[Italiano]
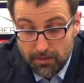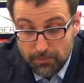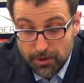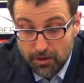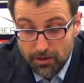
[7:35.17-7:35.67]

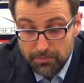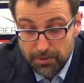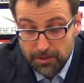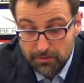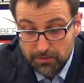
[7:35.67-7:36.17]
però
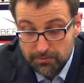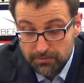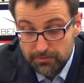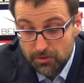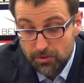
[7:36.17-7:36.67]
ripeto,
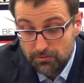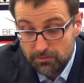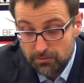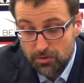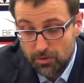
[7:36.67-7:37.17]

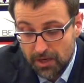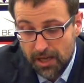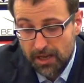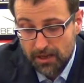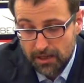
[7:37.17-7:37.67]
non
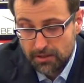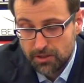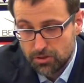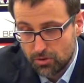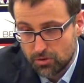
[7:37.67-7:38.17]
è il
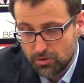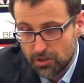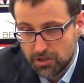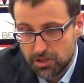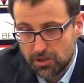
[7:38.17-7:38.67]
discorso
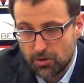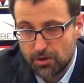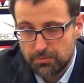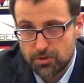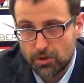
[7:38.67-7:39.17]
del singolo
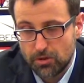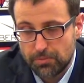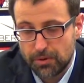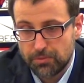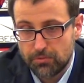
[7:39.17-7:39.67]
episodio, è
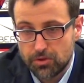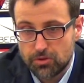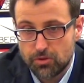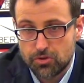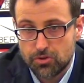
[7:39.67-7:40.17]
proprio un
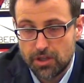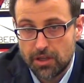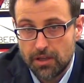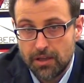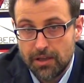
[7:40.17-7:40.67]
discorso
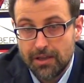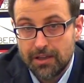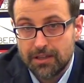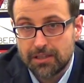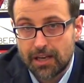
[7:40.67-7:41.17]
di,
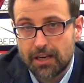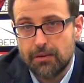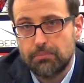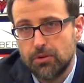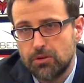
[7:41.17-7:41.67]
di
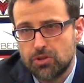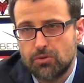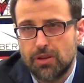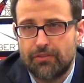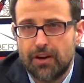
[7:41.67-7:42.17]
trend. Poi se
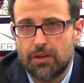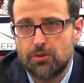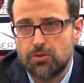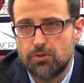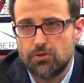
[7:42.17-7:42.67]
vogliamo fare anche
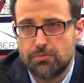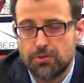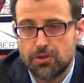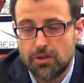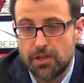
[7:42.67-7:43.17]
un discorso di
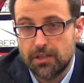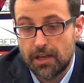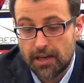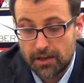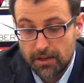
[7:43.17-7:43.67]

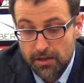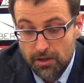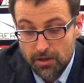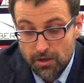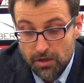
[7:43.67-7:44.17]
personalità,
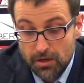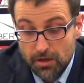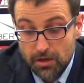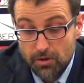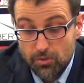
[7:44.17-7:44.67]
eh,
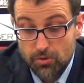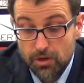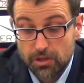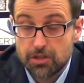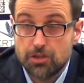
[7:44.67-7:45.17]
uno
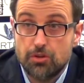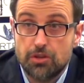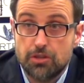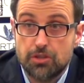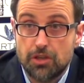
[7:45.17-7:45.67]
dei tre signori
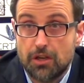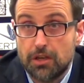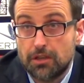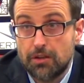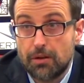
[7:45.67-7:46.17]
stasera è
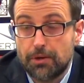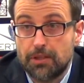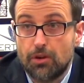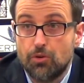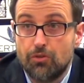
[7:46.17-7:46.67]
andato a vedere la
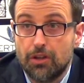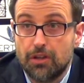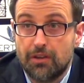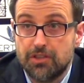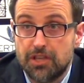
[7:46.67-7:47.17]
partita, ogni volta
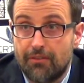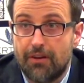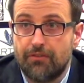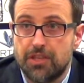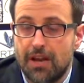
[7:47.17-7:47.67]
che fischiava,
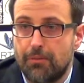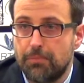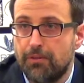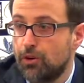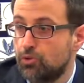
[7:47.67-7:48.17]
fischiava,
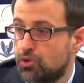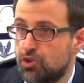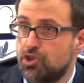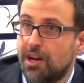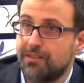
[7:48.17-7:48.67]
pin, fallo tu,
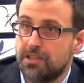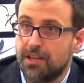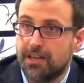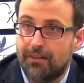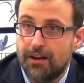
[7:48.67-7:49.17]
si girava e se ne
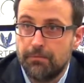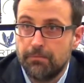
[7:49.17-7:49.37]
andava.